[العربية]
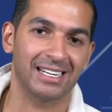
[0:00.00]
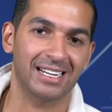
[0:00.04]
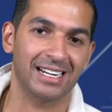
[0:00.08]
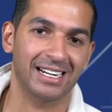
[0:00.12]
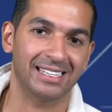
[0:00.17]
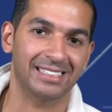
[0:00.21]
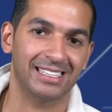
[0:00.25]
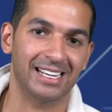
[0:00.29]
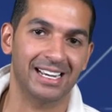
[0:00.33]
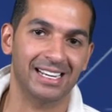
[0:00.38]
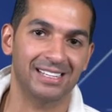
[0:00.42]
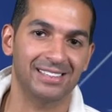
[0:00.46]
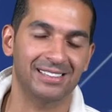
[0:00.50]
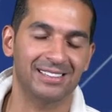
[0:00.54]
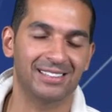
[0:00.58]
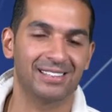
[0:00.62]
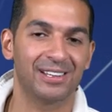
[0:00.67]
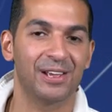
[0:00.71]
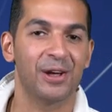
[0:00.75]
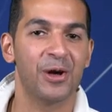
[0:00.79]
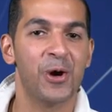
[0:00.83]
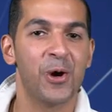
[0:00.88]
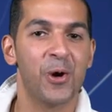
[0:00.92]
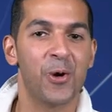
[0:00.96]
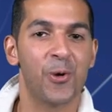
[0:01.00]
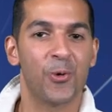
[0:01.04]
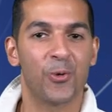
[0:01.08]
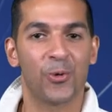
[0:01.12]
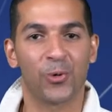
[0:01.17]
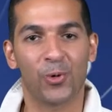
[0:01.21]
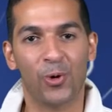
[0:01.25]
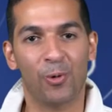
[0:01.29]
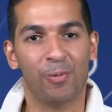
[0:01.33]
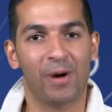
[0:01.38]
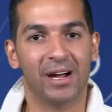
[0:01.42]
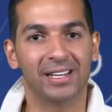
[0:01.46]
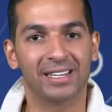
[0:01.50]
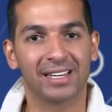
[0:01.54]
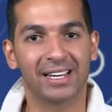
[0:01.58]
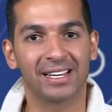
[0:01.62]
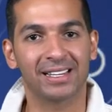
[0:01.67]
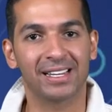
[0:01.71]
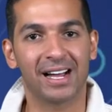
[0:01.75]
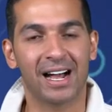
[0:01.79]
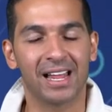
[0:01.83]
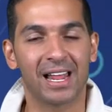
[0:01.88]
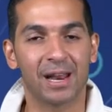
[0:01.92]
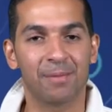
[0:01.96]
الاعداد ويروح بعد
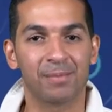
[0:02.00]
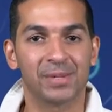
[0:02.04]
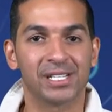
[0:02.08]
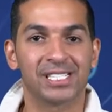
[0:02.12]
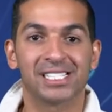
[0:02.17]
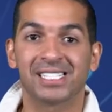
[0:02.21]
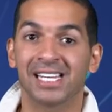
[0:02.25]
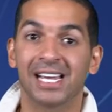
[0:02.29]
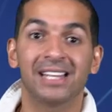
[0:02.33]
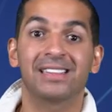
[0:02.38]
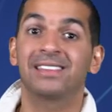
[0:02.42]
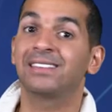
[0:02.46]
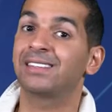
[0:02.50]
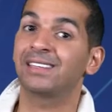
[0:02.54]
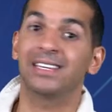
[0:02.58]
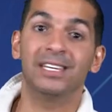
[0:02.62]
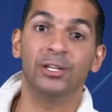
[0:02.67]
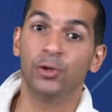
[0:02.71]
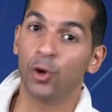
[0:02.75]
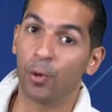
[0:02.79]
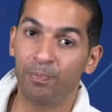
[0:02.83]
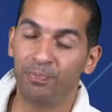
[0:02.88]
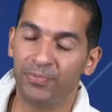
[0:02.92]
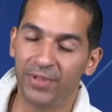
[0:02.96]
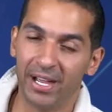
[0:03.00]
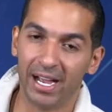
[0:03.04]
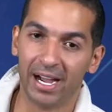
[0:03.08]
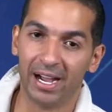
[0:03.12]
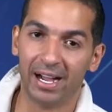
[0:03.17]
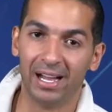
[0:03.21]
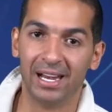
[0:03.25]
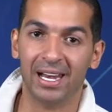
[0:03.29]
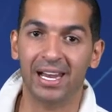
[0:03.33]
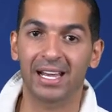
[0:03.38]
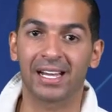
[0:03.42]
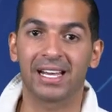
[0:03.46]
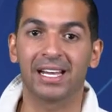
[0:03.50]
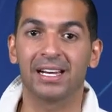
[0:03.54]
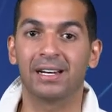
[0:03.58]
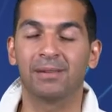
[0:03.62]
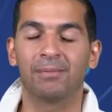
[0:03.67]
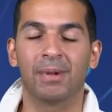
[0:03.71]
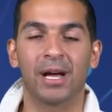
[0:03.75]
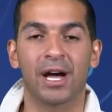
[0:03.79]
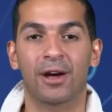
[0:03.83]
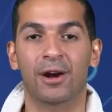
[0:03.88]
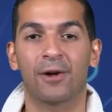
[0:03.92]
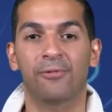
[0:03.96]
كده على الماتشات يبدع لكن
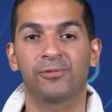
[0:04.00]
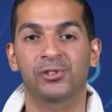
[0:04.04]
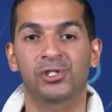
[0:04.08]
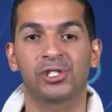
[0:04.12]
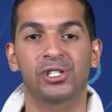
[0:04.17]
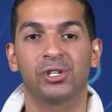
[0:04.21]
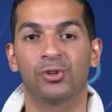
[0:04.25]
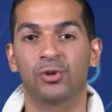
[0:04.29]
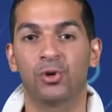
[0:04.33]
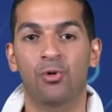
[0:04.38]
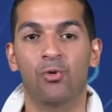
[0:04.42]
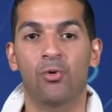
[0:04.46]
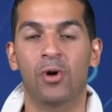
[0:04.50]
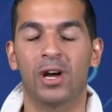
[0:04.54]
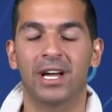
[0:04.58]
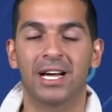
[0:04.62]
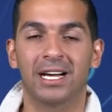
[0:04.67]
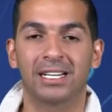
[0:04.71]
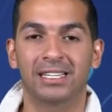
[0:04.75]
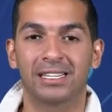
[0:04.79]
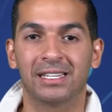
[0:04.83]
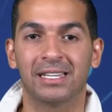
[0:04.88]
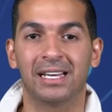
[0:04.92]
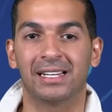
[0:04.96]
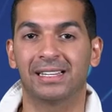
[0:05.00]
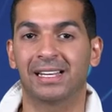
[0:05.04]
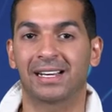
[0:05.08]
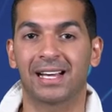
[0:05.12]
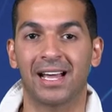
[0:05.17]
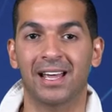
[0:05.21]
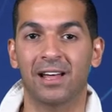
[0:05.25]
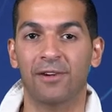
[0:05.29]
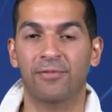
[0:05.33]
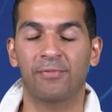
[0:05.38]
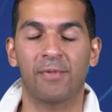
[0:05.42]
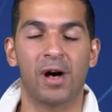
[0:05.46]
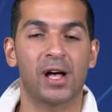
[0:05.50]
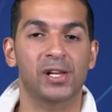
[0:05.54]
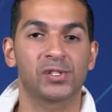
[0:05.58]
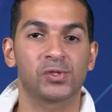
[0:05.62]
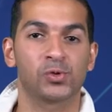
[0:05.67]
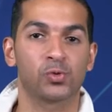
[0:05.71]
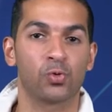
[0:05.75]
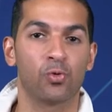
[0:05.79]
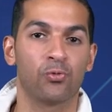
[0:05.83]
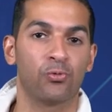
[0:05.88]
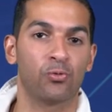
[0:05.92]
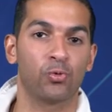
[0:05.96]
ما يعرفش ان هو يتكيف مع
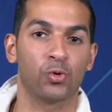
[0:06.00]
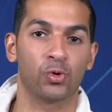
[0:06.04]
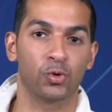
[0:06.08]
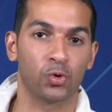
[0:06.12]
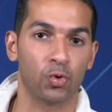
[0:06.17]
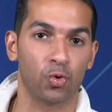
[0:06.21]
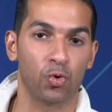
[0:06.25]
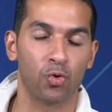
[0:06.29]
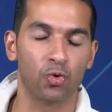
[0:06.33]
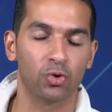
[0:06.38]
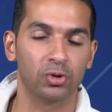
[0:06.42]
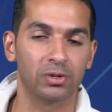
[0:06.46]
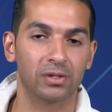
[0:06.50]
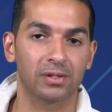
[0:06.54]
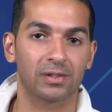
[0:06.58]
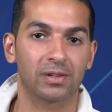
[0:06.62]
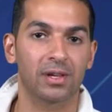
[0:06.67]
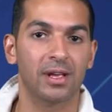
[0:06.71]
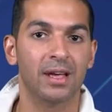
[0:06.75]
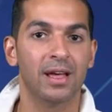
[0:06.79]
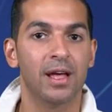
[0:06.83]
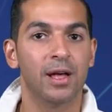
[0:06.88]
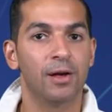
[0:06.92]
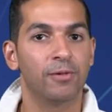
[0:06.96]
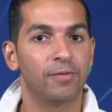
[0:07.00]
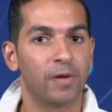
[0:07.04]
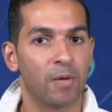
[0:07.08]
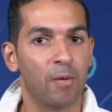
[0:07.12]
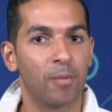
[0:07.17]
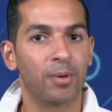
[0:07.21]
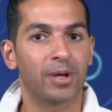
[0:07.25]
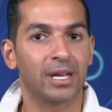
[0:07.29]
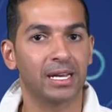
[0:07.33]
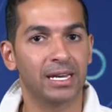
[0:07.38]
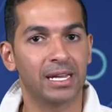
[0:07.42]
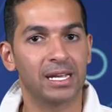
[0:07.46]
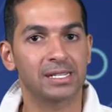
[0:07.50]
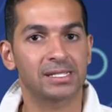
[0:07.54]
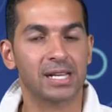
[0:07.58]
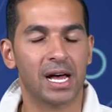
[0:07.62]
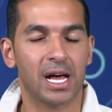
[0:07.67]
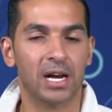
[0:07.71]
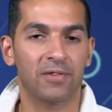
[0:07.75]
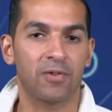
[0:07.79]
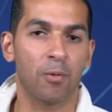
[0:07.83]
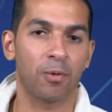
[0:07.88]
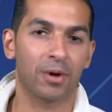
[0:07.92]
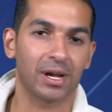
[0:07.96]
الظروف والضغوط فممكن
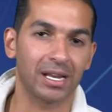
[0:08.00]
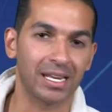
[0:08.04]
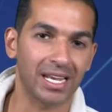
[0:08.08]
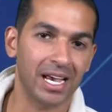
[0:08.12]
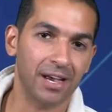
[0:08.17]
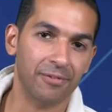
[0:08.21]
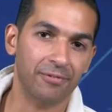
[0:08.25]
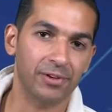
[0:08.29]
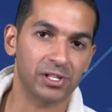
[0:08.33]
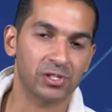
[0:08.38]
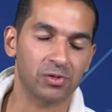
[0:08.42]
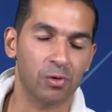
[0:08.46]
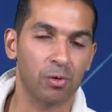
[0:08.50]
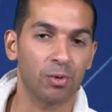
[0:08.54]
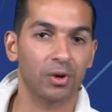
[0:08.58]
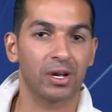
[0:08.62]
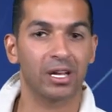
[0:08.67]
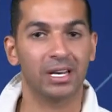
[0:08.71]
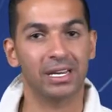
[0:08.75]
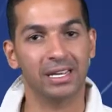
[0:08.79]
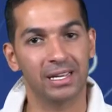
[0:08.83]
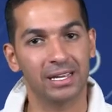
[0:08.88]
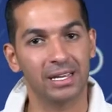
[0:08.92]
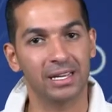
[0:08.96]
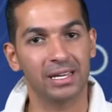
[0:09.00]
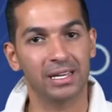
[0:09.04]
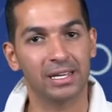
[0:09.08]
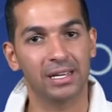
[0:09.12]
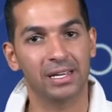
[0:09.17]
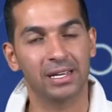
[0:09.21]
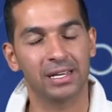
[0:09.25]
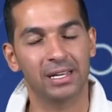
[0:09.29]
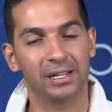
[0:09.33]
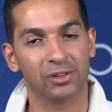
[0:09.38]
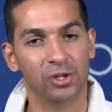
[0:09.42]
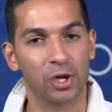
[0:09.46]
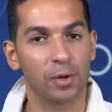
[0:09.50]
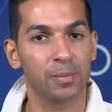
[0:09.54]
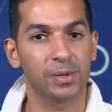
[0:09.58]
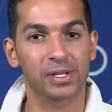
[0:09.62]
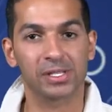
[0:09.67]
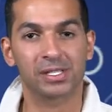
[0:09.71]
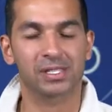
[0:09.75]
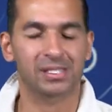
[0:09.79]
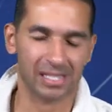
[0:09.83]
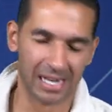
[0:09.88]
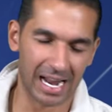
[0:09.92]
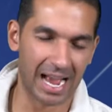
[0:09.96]
يزعل فممكن يقفش فممكن
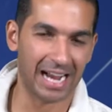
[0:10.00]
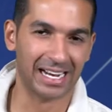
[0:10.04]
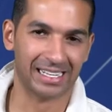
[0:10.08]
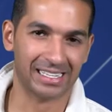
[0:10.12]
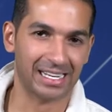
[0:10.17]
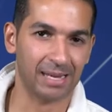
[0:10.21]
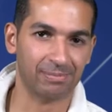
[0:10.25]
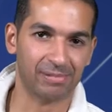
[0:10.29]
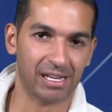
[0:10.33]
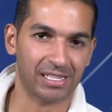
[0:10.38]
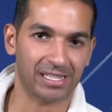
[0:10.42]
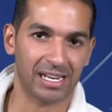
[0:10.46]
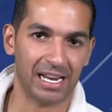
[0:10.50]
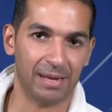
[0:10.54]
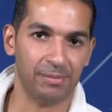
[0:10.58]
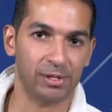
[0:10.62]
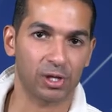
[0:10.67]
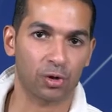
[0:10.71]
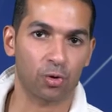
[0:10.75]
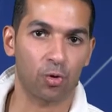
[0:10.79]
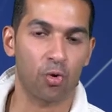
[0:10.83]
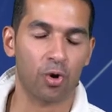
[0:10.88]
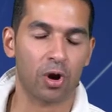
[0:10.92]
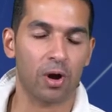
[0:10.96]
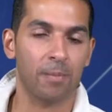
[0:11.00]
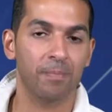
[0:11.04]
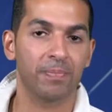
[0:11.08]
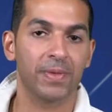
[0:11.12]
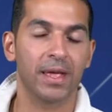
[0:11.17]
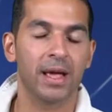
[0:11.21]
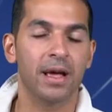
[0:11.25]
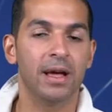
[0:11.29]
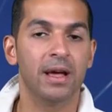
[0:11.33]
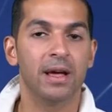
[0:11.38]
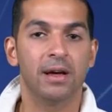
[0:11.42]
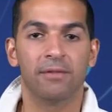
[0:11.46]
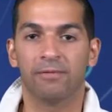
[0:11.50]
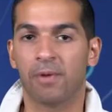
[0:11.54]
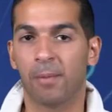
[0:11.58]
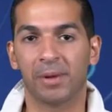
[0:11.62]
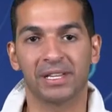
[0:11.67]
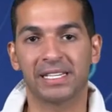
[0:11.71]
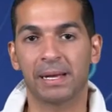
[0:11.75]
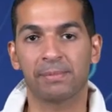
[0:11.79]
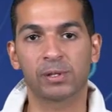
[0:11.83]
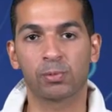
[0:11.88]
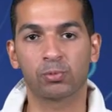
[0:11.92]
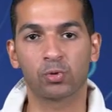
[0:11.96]
يتقمص الحاجات اللي هي بتاعت لعيبه الكوره فما
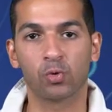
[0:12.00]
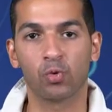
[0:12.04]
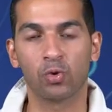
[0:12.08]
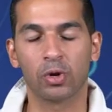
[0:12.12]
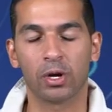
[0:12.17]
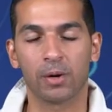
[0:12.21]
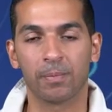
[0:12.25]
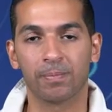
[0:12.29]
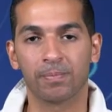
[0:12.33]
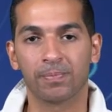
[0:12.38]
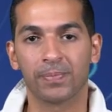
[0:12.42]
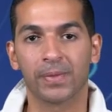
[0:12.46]
تجيبش بطوله